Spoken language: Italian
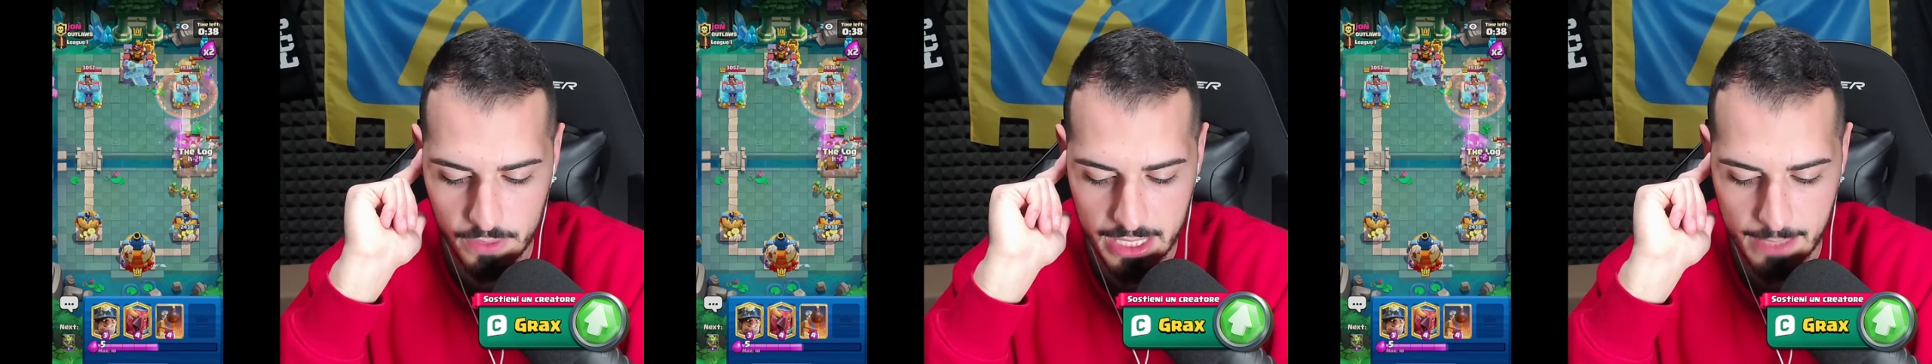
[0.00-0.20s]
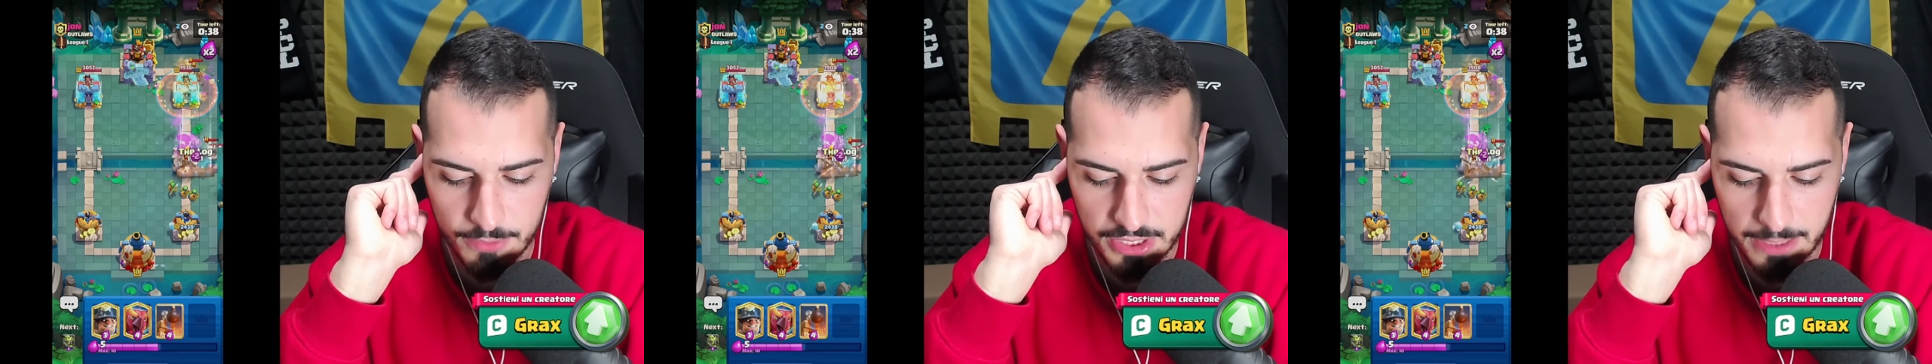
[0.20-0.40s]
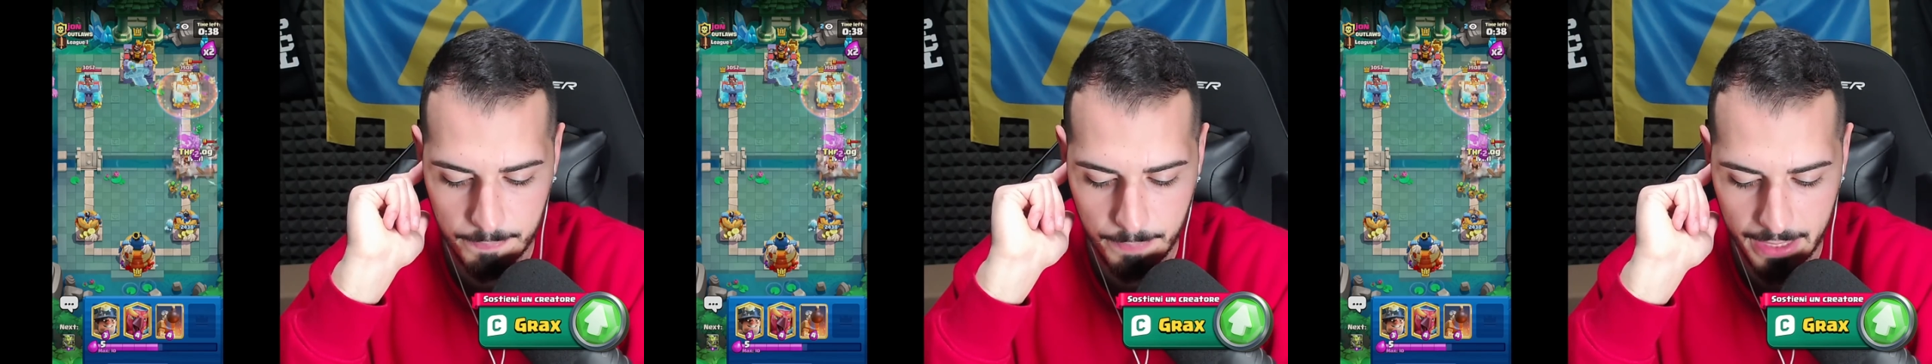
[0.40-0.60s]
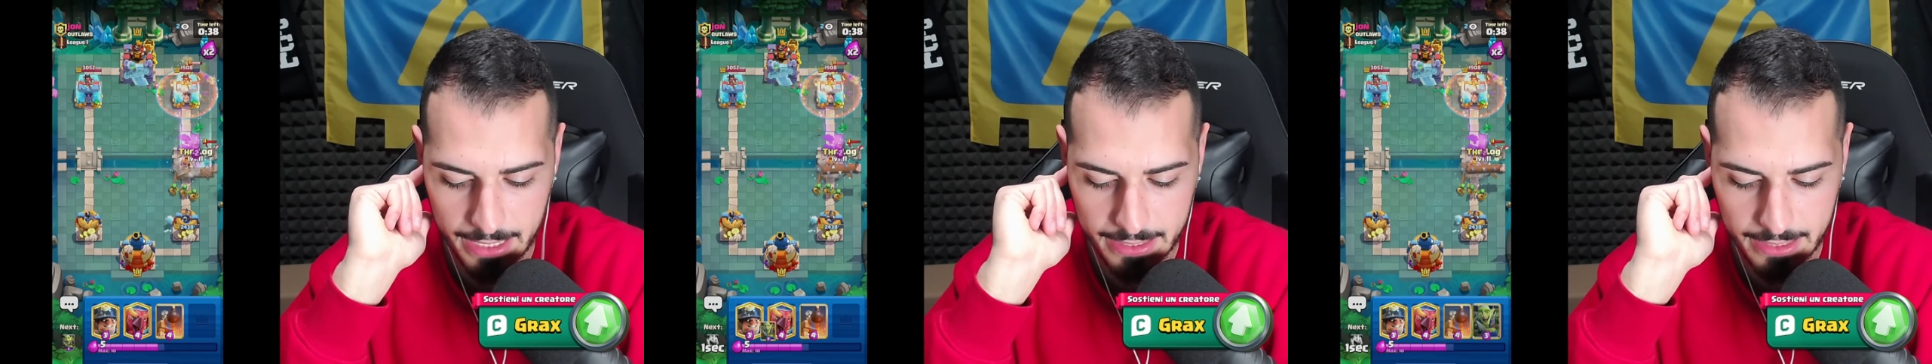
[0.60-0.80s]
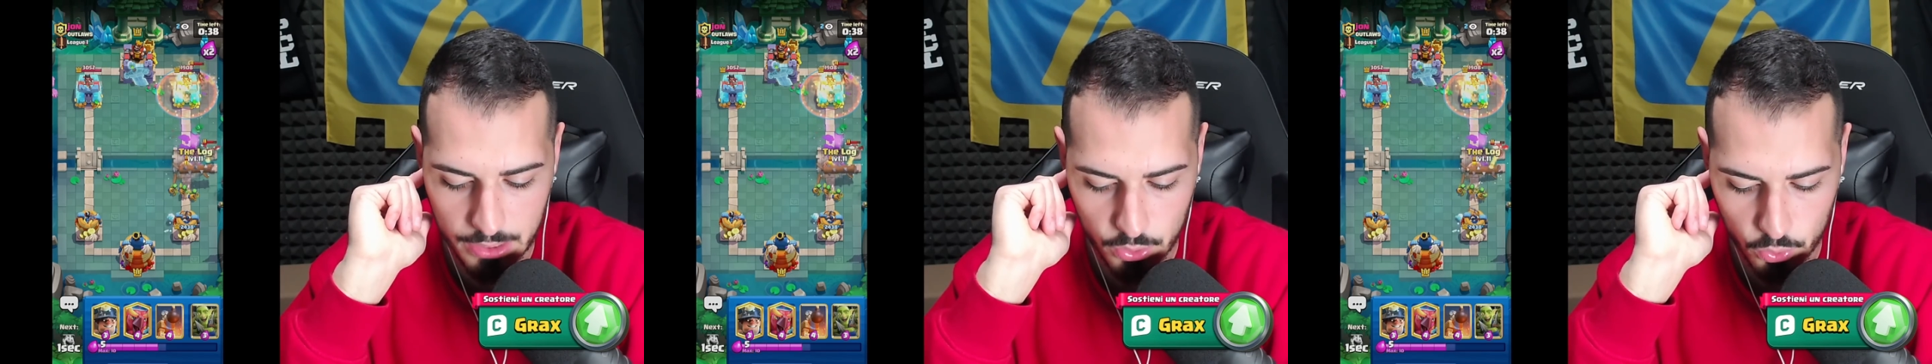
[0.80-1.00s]
vediamo se
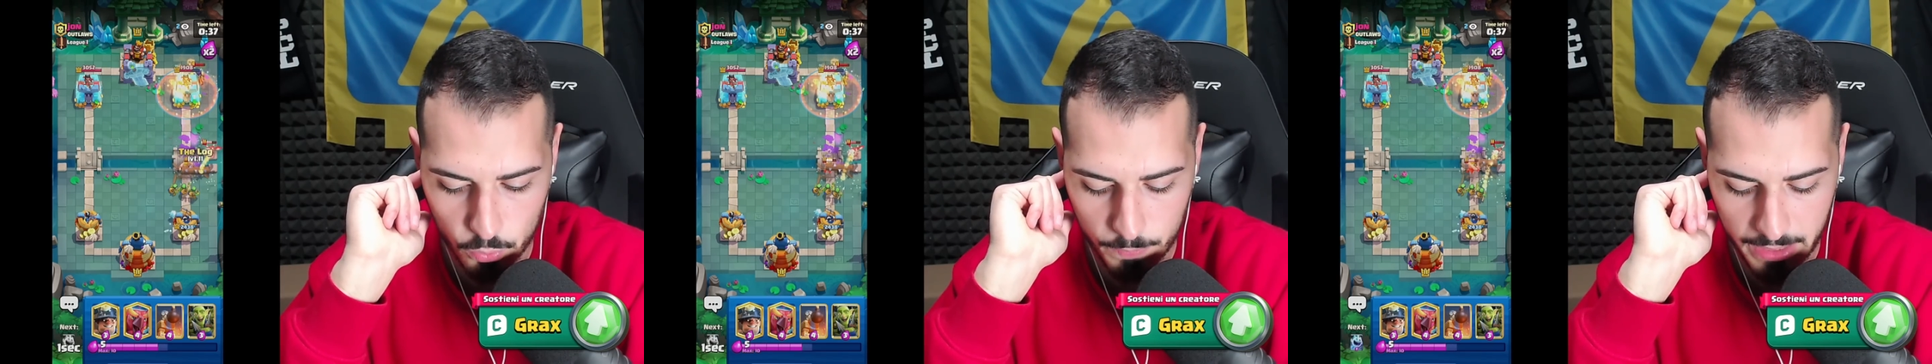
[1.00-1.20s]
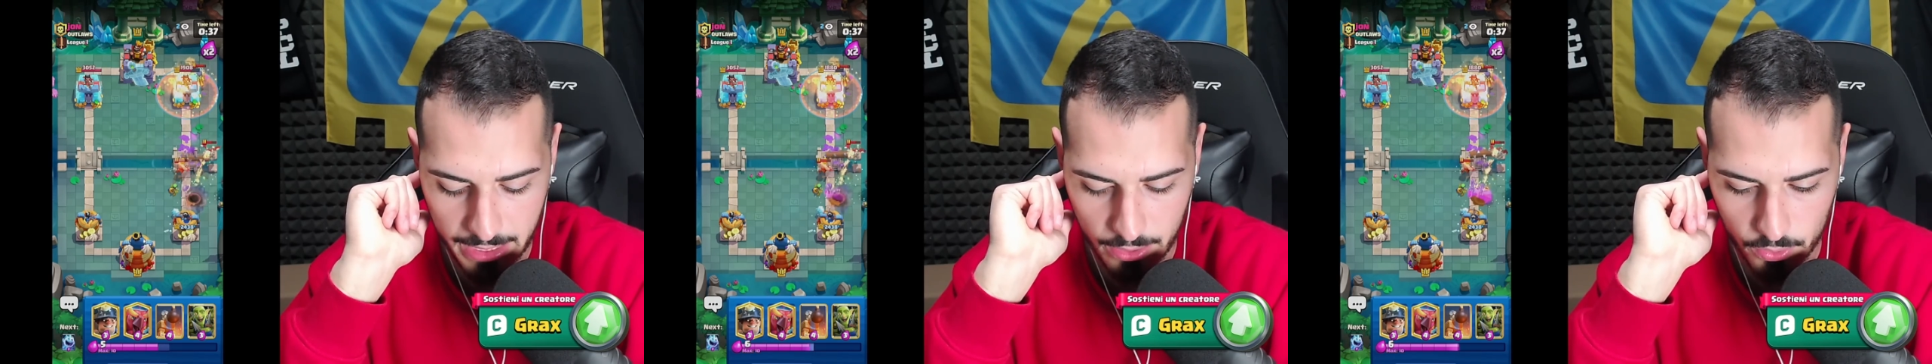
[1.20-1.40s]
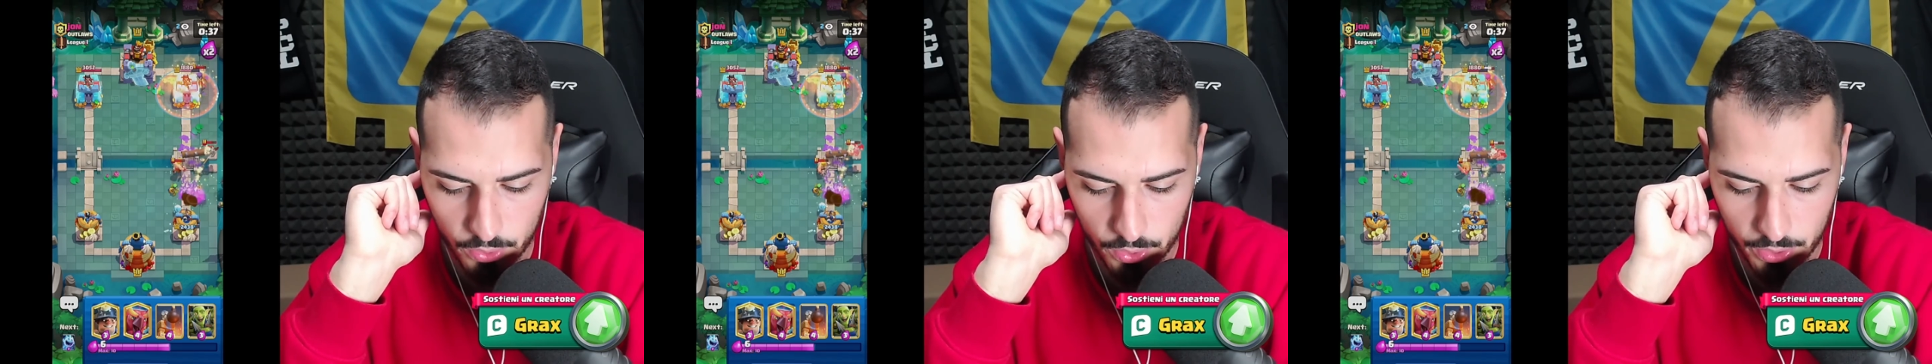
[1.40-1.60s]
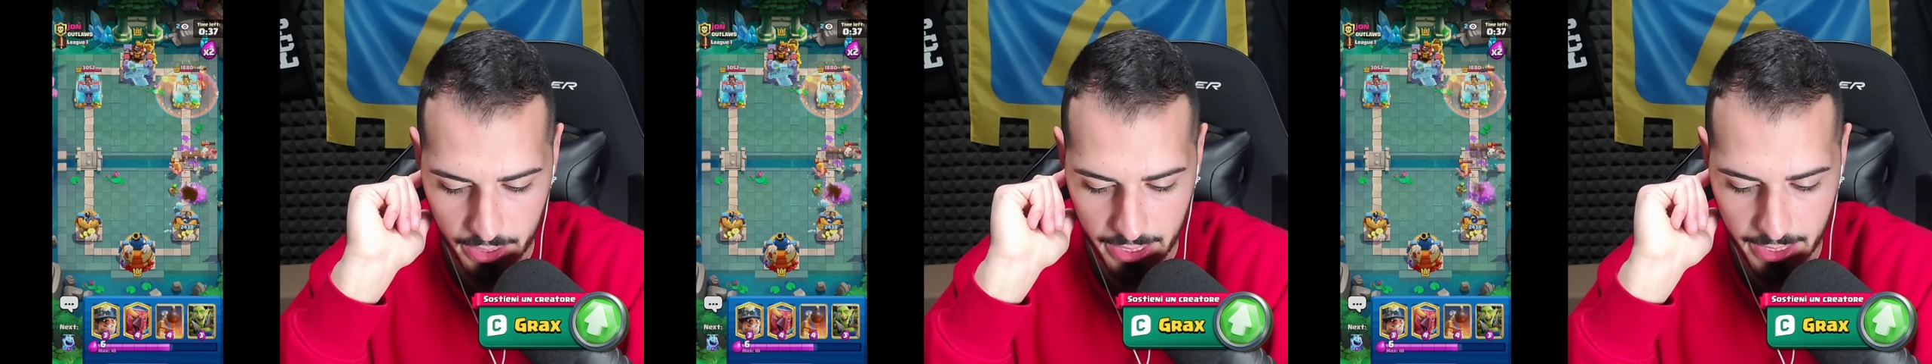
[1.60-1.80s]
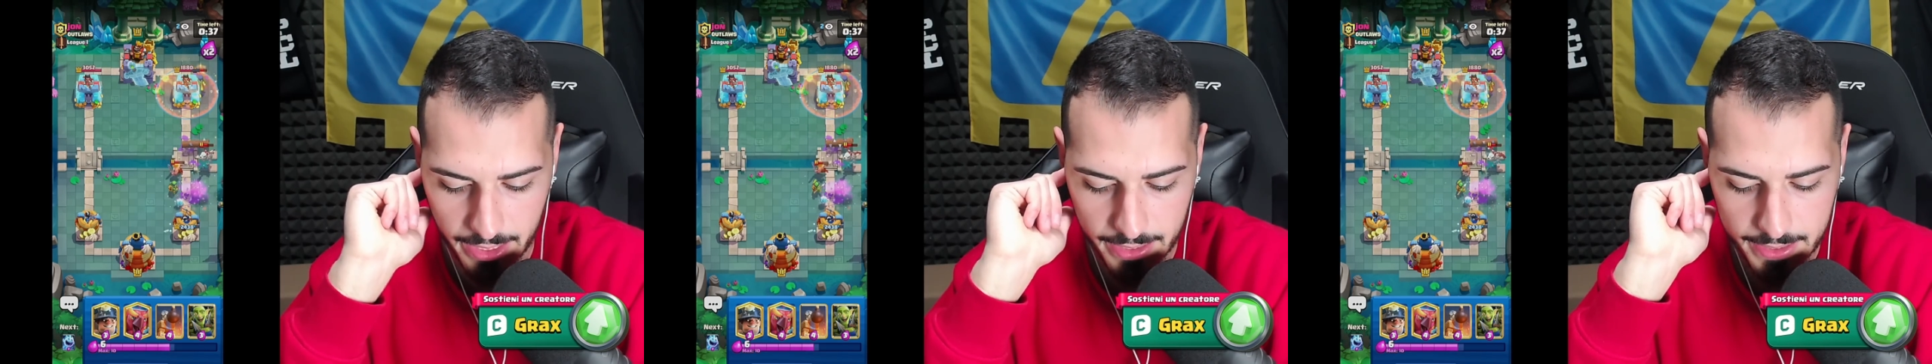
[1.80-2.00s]
parte con un
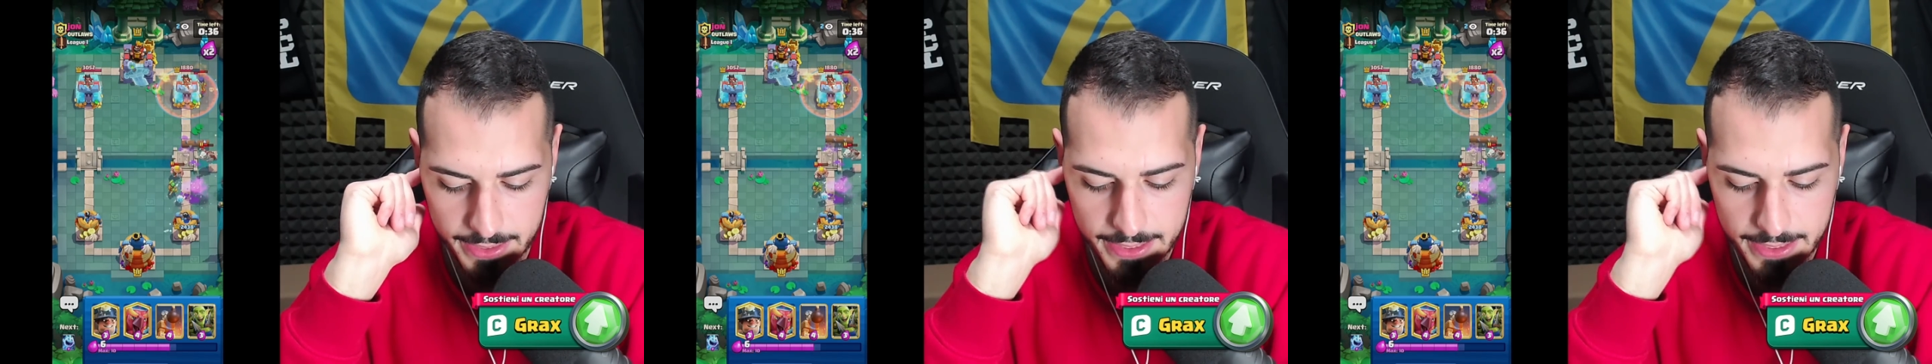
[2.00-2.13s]
minatore.